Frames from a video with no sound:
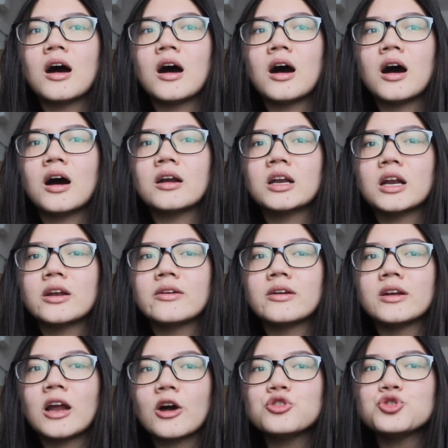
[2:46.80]
uh,
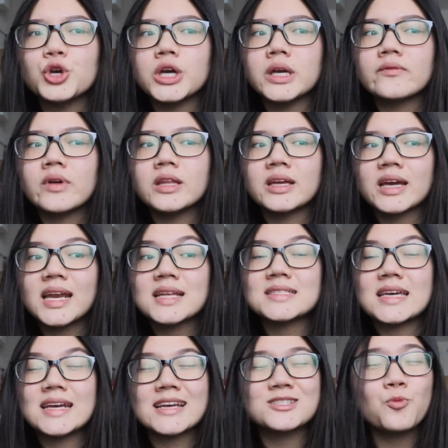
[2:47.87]
nói chuyện về những cái đang
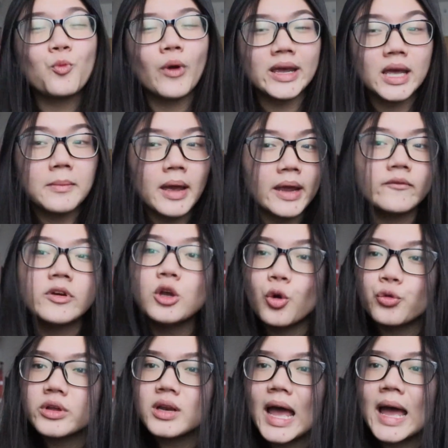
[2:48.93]
xảy ra xung quanh các bạn ví
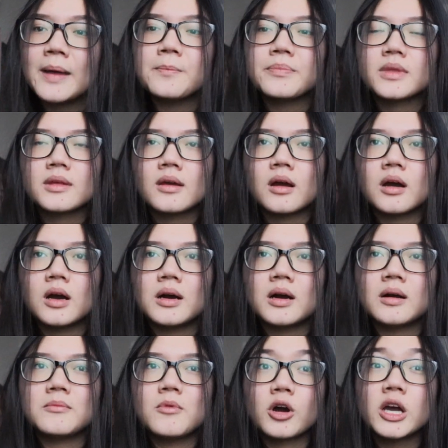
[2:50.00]
dụ như là
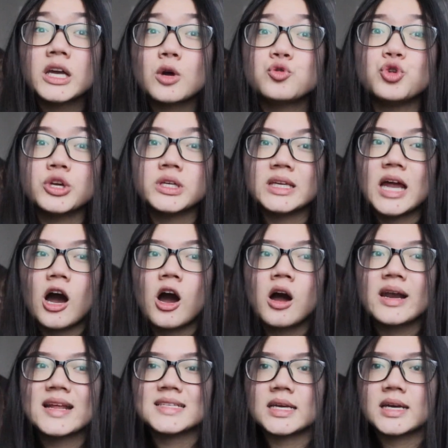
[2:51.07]
uh, một cái câu chuyện gì
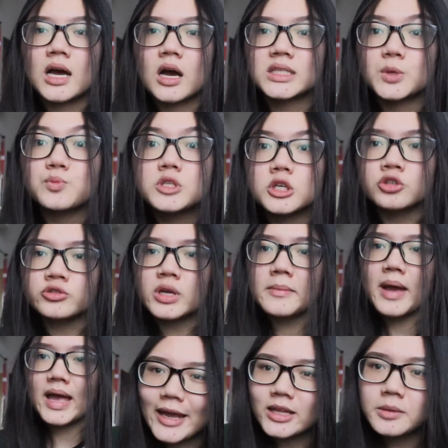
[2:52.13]
đó đang xảy ra ở trong trường các
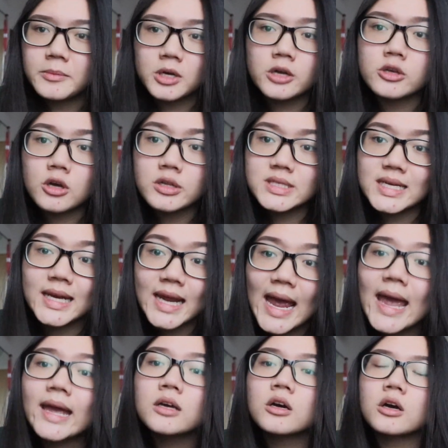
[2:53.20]
bạn nhưng mà có những content
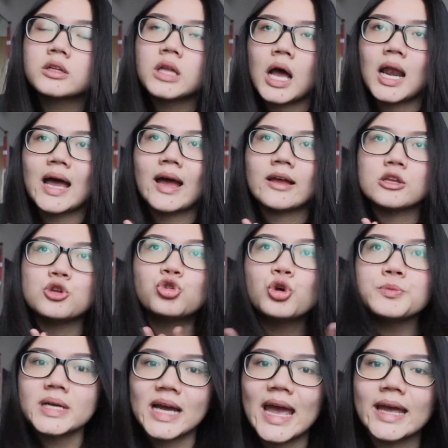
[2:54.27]
khác có thể là
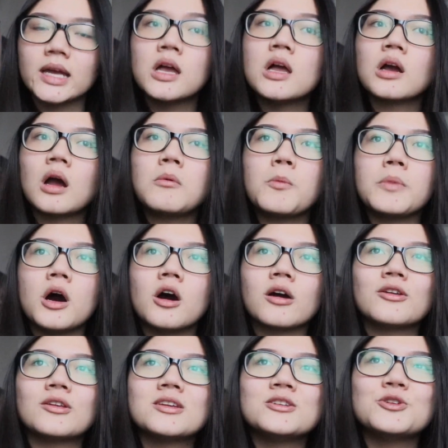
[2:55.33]
youtube chẳng hạn có một đợt
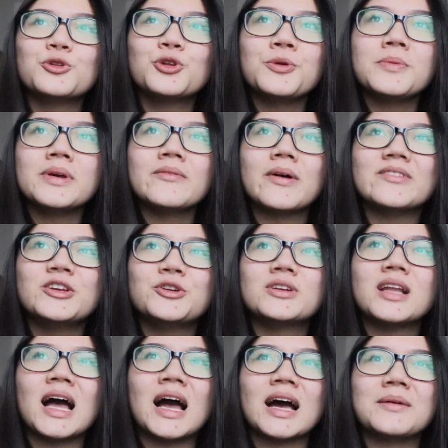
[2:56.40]
trên youtube ấy mà ví dụ
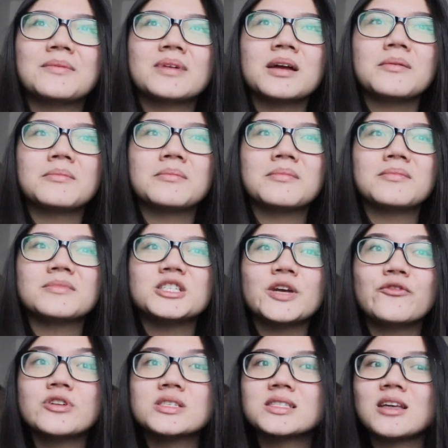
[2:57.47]
như là
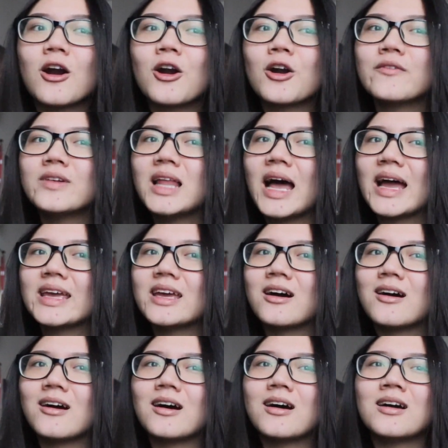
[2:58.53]
Jeffree Star với lại
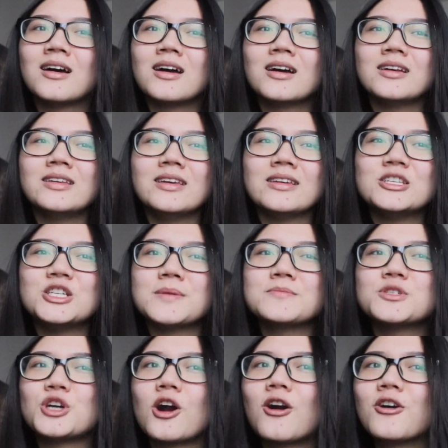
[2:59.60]
uh, gì
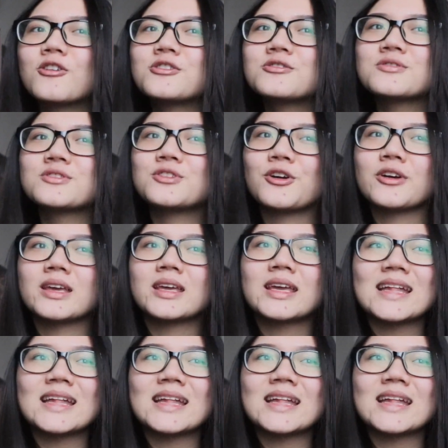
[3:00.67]
James Charles rồi